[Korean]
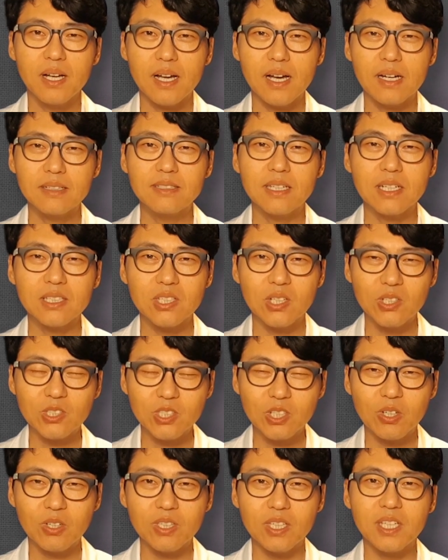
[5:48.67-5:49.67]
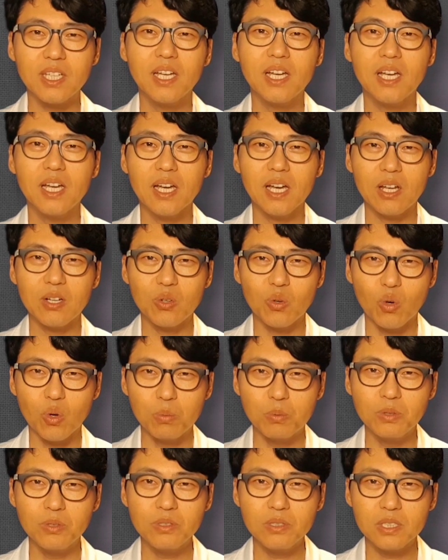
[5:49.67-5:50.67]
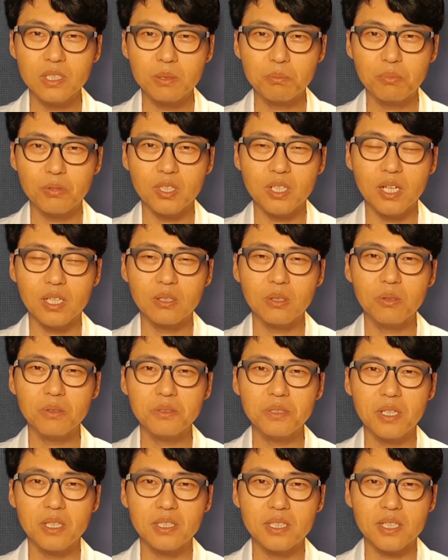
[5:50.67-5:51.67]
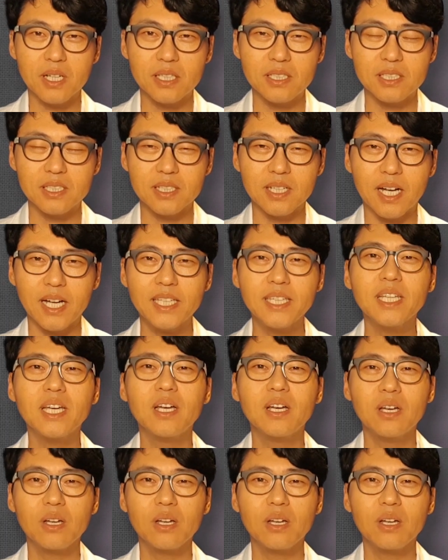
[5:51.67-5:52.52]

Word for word: 항상 천천히 하루 5분, 10분이라도 스트레칭하는 시간